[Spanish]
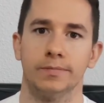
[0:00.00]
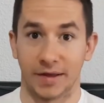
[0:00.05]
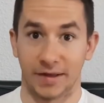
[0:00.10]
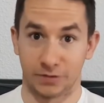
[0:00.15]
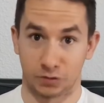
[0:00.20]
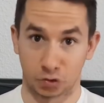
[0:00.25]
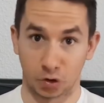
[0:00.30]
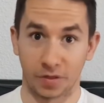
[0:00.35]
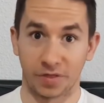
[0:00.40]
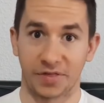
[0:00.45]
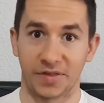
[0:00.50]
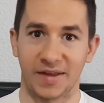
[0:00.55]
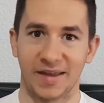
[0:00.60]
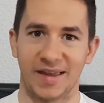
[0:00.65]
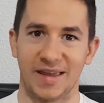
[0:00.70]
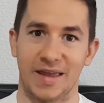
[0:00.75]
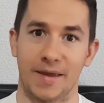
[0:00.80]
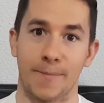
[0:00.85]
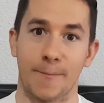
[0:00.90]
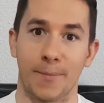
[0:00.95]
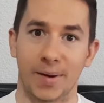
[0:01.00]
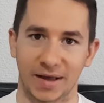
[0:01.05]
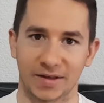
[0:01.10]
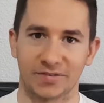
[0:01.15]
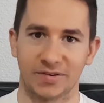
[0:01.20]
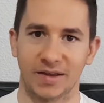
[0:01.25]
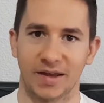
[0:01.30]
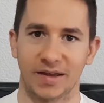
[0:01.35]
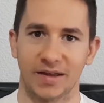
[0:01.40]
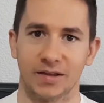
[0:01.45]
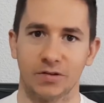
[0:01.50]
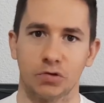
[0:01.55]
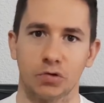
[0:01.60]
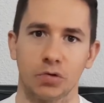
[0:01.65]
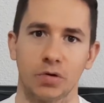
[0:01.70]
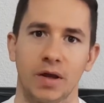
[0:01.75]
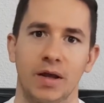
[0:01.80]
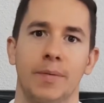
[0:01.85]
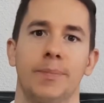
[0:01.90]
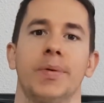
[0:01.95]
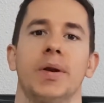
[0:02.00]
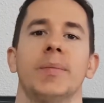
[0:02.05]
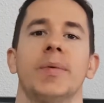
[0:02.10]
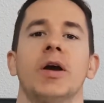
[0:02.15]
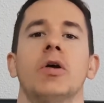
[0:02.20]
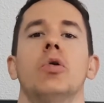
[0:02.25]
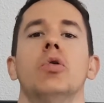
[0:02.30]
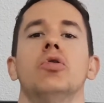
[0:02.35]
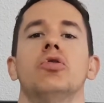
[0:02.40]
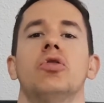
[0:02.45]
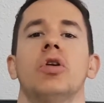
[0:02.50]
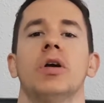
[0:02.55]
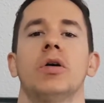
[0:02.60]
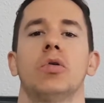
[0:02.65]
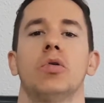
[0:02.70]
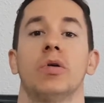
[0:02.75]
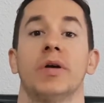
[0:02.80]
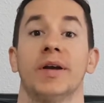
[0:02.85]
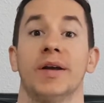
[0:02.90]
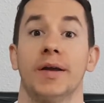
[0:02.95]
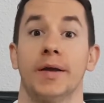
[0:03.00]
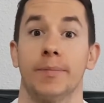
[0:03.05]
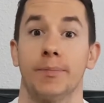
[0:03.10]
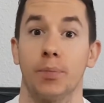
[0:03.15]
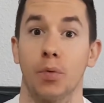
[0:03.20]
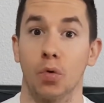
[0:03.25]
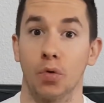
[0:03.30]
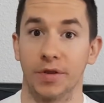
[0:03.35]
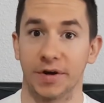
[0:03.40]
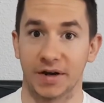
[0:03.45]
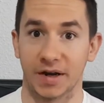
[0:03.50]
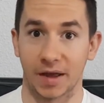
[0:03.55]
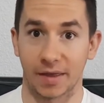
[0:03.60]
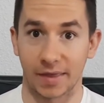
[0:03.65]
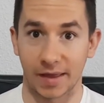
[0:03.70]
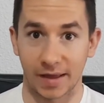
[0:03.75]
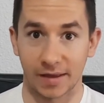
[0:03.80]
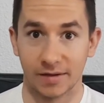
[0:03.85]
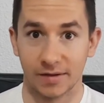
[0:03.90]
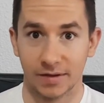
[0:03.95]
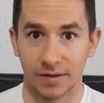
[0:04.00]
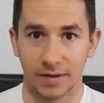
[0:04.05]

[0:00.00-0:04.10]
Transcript: Entonces, en base a esto, el primer consejo que podría dar